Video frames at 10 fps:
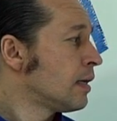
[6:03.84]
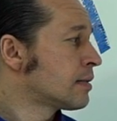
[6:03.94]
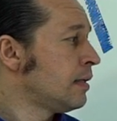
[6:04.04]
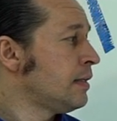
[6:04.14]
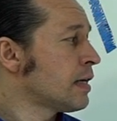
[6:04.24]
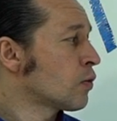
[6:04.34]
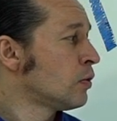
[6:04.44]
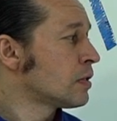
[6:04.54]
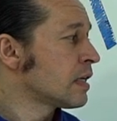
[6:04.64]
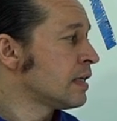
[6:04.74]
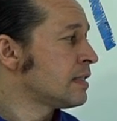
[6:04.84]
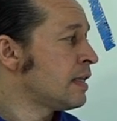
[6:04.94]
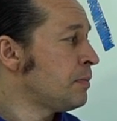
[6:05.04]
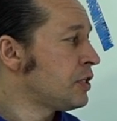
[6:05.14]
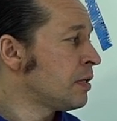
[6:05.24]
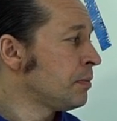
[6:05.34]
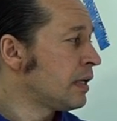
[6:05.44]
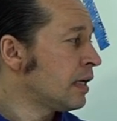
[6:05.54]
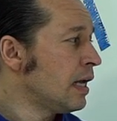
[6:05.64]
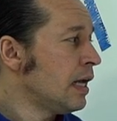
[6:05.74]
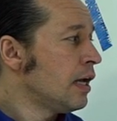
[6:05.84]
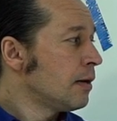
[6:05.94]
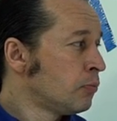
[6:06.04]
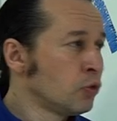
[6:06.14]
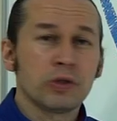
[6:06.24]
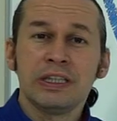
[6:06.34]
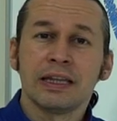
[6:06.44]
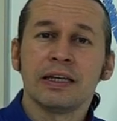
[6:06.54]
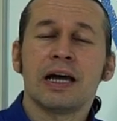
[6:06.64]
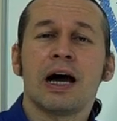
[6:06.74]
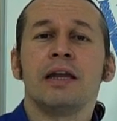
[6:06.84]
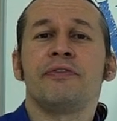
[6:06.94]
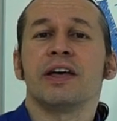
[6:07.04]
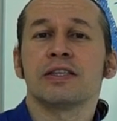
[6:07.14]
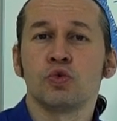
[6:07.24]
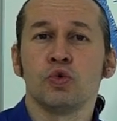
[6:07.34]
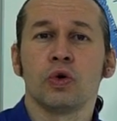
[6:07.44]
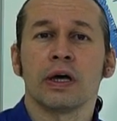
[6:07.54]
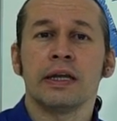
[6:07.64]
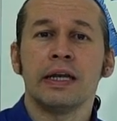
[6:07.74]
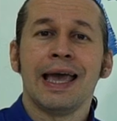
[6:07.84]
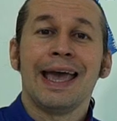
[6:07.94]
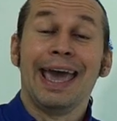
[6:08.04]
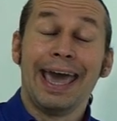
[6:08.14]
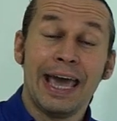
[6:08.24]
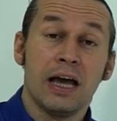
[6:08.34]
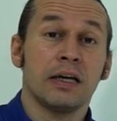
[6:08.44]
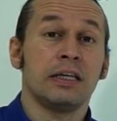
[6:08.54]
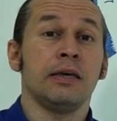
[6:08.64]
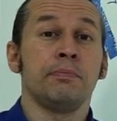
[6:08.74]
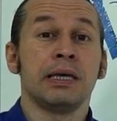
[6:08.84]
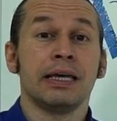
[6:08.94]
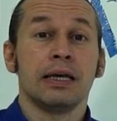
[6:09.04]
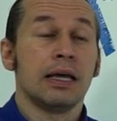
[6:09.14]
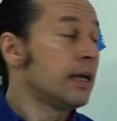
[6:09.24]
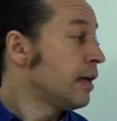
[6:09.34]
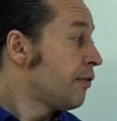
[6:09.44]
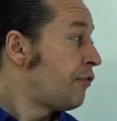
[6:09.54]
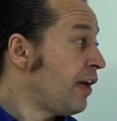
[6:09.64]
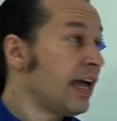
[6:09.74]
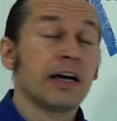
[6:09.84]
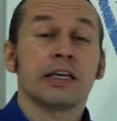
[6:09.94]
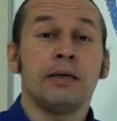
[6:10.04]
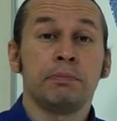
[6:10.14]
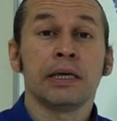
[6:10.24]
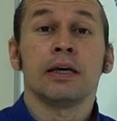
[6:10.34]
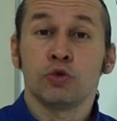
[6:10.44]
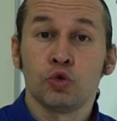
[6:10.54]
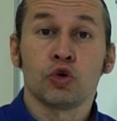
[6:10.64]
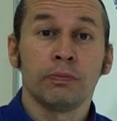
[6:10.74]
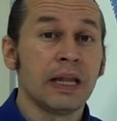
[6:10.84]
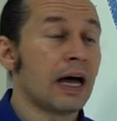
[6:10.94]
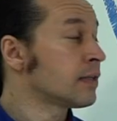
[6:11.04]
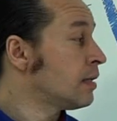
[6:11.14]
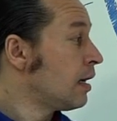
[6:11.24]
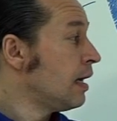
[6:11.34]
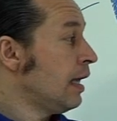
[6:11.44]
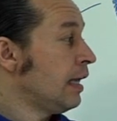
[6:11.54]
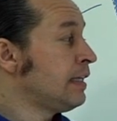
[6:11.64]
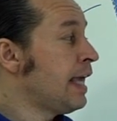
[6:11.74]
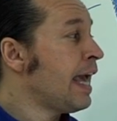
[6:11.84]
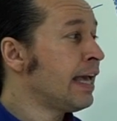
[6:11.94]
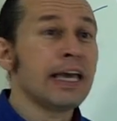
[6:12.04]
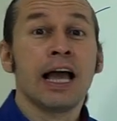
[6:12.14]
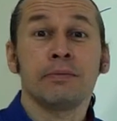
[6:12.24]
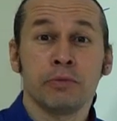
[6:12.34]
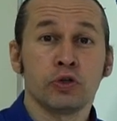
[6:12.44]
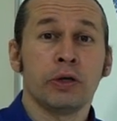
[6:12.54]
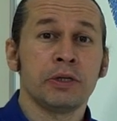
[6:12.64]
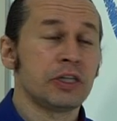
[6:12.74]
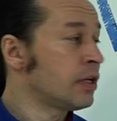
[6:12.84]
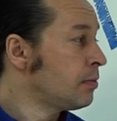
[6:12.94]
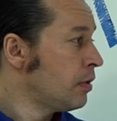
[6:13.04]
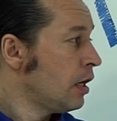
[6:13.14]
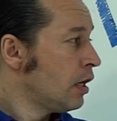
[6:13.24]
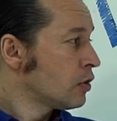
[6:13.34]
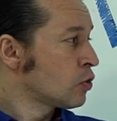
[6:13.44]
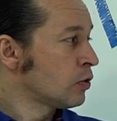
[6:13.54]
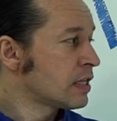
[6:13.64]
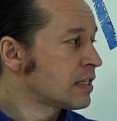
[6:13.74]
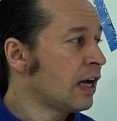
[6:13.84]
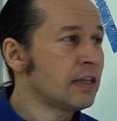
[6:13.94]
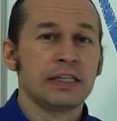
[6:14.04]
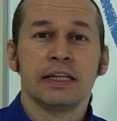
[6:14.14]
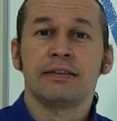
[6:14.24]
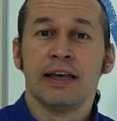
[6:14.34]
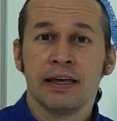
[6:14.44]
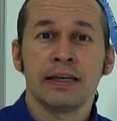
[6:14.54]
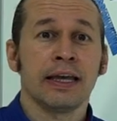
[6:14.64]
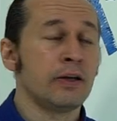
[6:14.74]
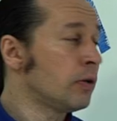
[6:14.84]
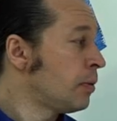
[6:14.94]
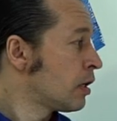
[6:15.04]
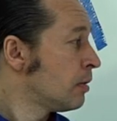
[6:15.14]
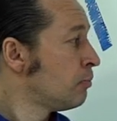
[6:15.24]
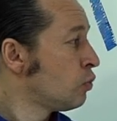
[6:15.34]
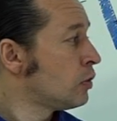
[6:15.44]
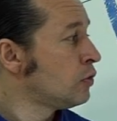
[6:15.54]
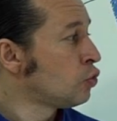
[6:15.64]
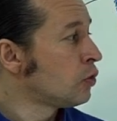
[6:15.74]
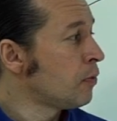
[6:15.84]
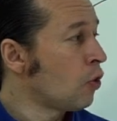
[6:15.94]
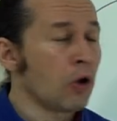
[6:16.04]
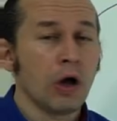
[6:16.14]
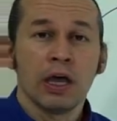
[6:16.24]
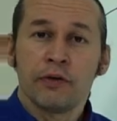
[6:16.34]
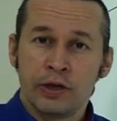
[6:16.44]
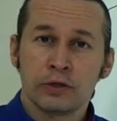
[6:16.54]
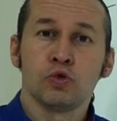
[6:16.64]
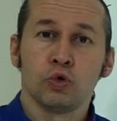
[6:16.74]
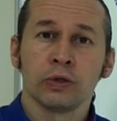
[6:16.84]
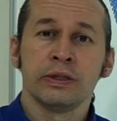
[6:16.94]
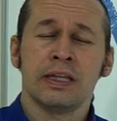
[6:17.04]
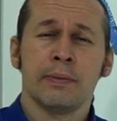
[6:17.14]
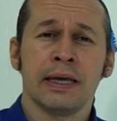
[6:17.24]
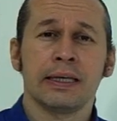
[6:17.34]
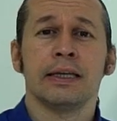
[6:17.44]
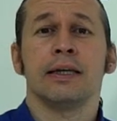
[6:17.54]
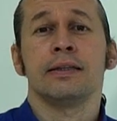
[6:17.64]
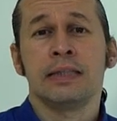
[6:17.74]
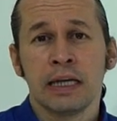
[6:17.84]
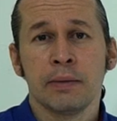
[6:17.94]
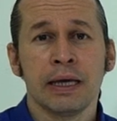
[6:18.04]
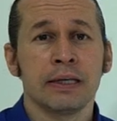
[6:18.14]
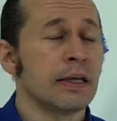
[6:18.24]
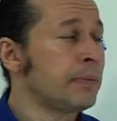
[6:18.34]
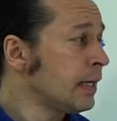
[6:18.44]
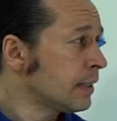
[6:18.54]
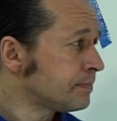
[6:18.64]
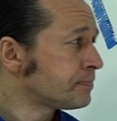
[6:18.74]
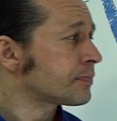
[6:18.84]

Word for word: hatırlayacak olursanız demiştim ki bunun yalın hali fezuhen, ea gibi, fea gibi durumlarda g gelmiyor demiştim. Sonra sadece t geliyor. Bakın burada durum o. fezuh demek ki denemek demek.